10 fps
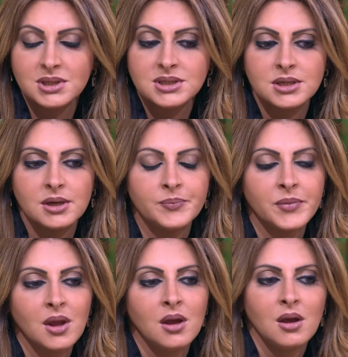بس
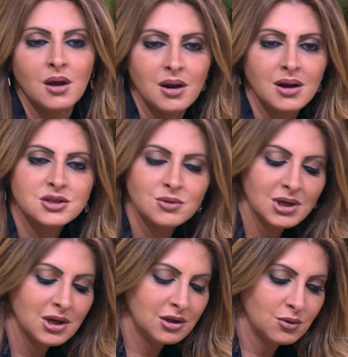انا عايزه اقول
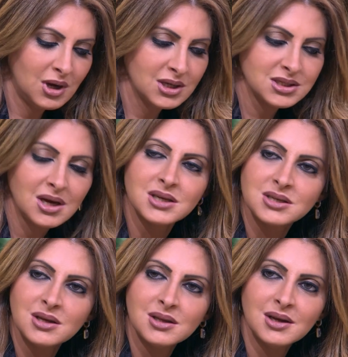لك ان الحادثه
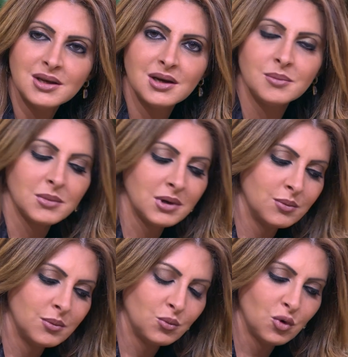حصلت احنا
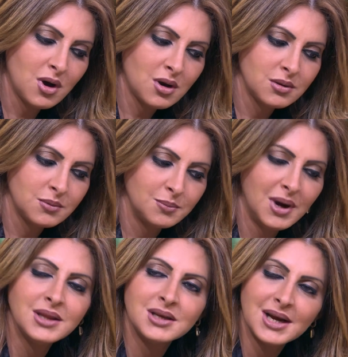مجرد
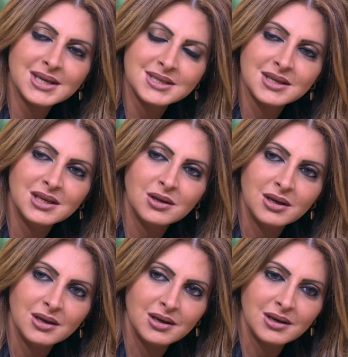بعد الحادثه دي
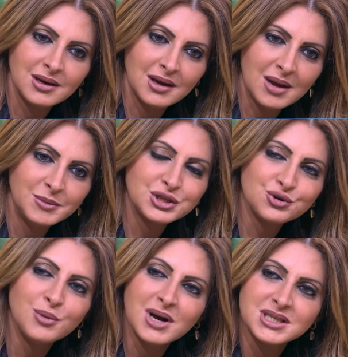الخميس
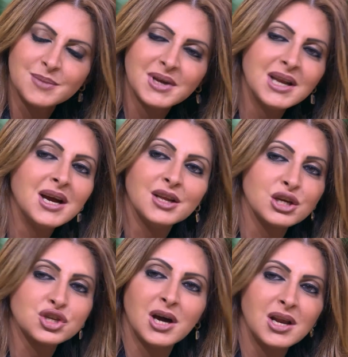جمعه سبت جالنا
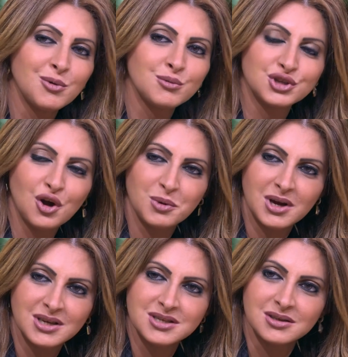11 حاله ما لهمش دعوه
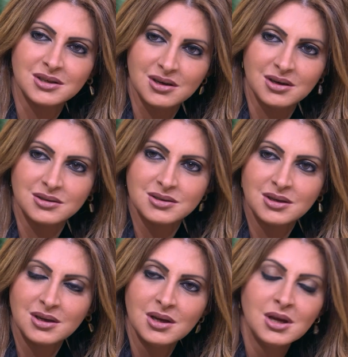بالحادثه دي خالص
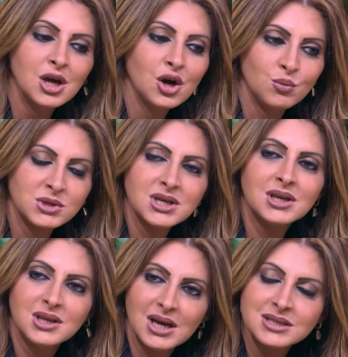ومن ساعه
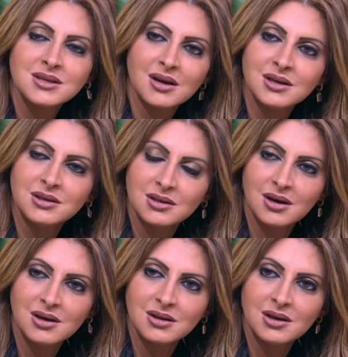الحادثه لغايه
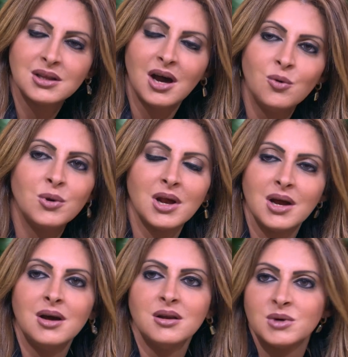النهارده اتحول على
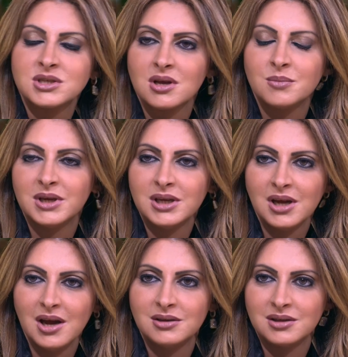اهل مصر 40
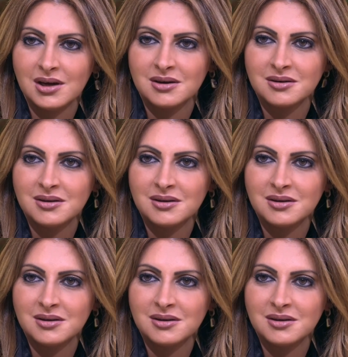حاله حرق